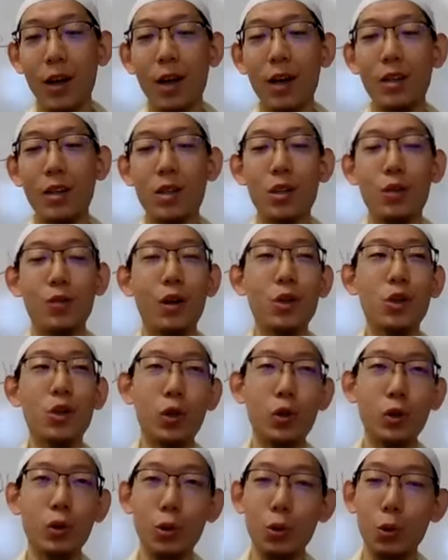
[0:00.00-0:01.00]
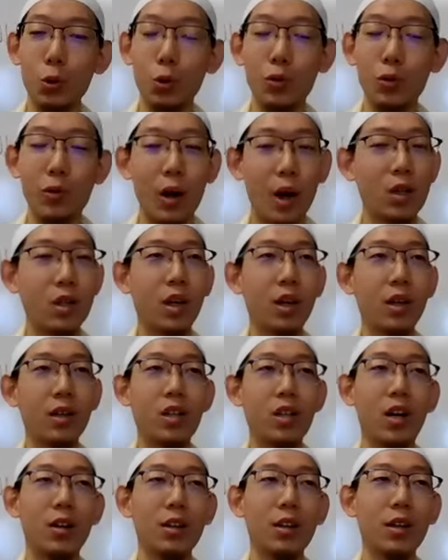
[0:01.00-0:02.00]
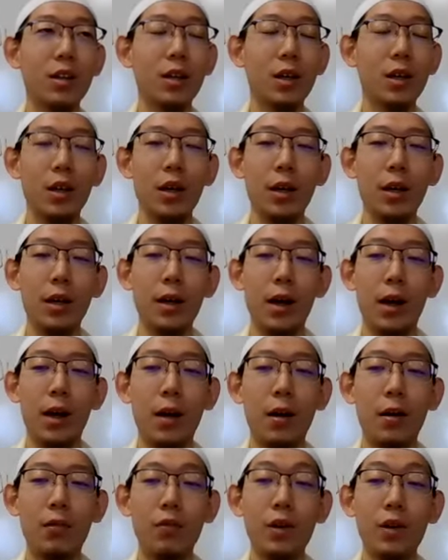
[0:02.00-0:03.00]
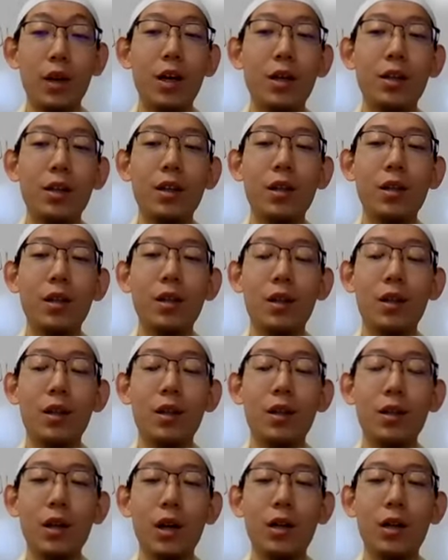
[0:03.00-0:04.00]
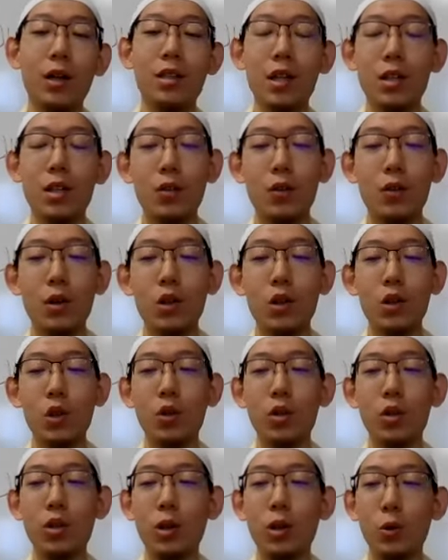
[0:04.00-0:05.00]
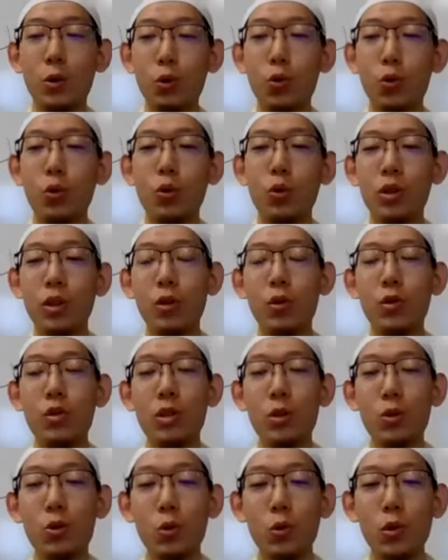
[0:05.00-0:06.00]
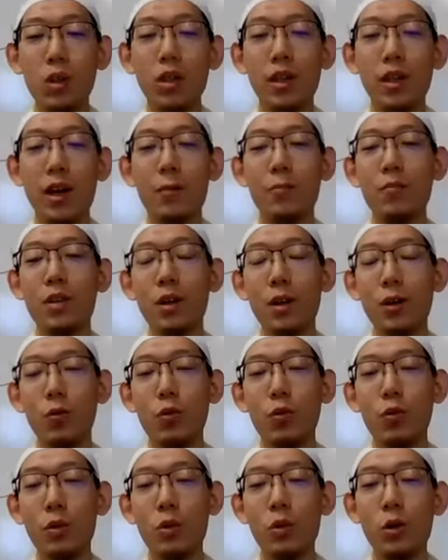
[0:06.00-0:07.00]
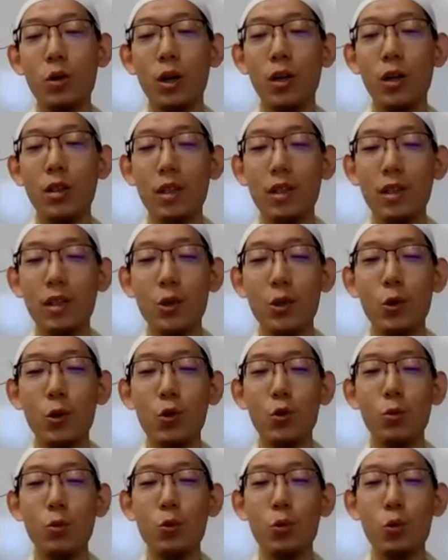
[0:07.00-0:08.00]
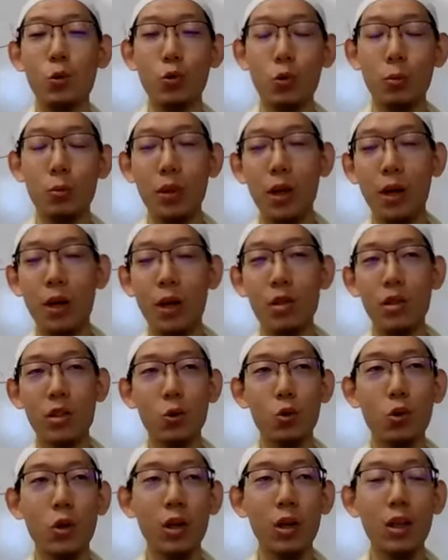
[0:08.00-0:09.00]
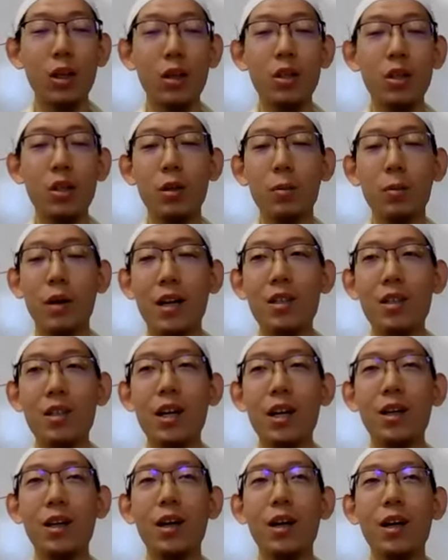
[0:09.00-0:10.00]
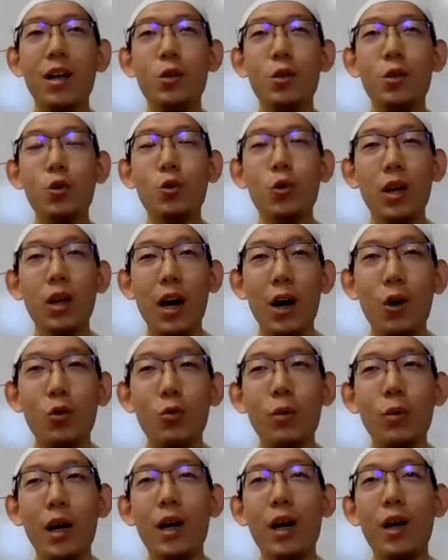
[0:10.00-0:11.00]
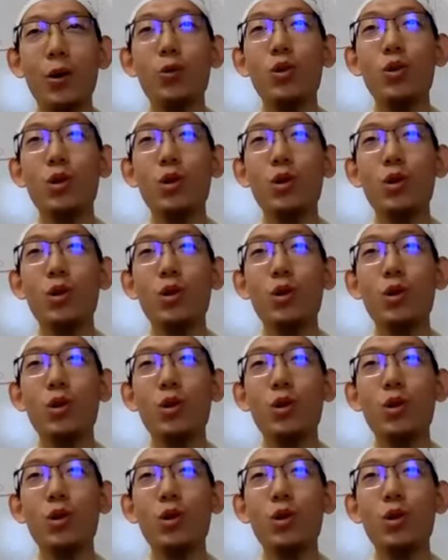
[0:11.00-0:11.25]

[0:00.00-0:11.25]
啊，死亡之后的旅途反而是很长的。呃，为了那个，为了在死亡之后的这个旅途能够轻松一点，我们就要现在就准准准备好行装和这个盘缠。中国的阿訇们爱爱